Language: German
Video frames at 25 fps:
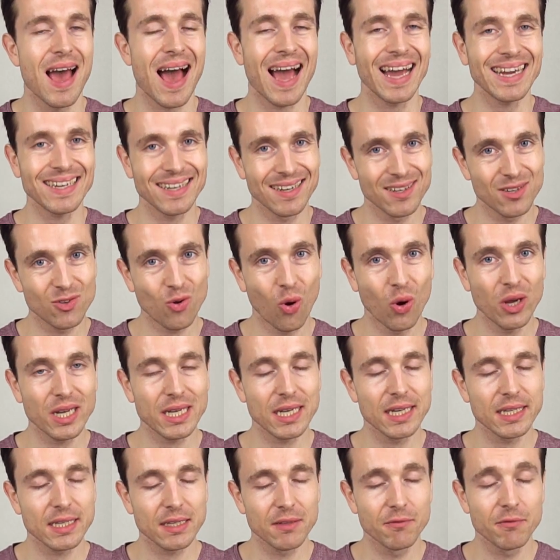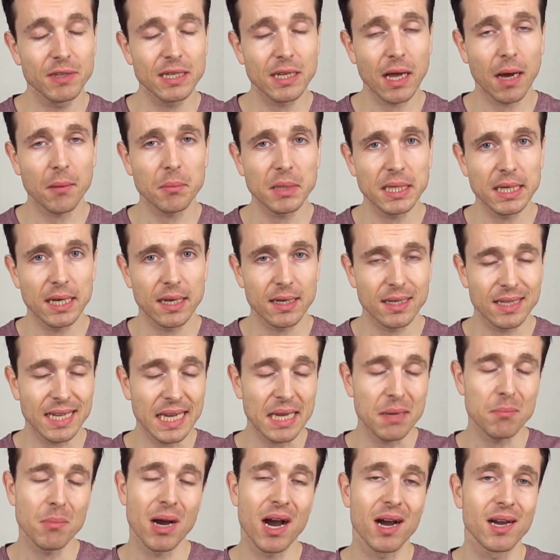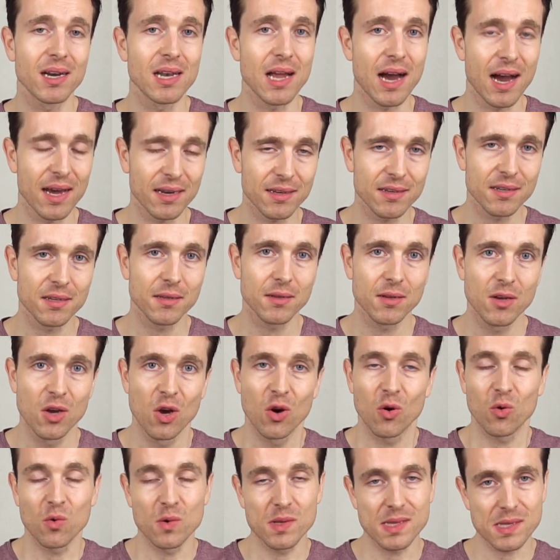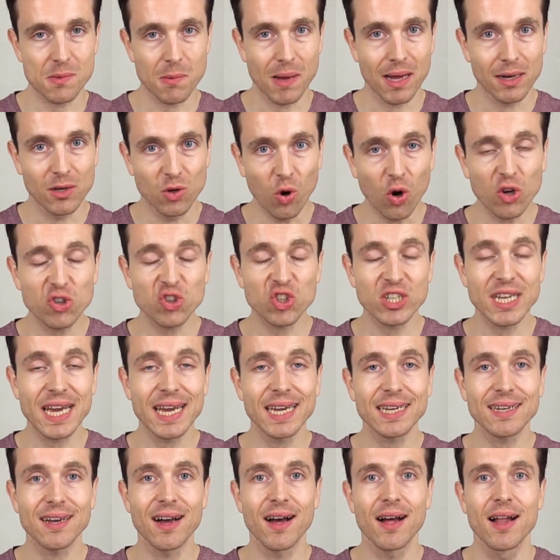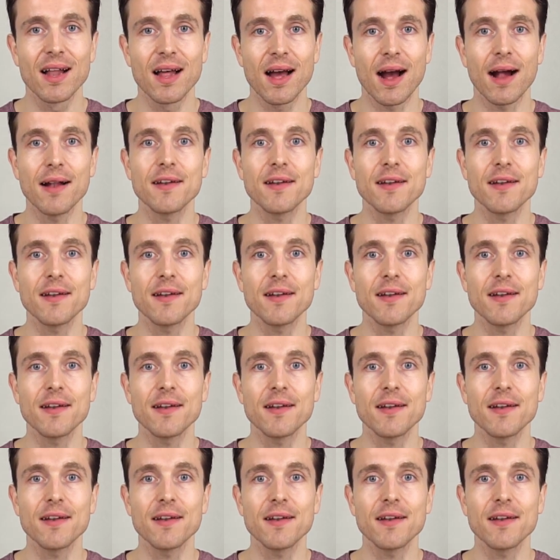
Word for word: einen deutlichen Vitamin D-Mangel hat und zwar noch stärker,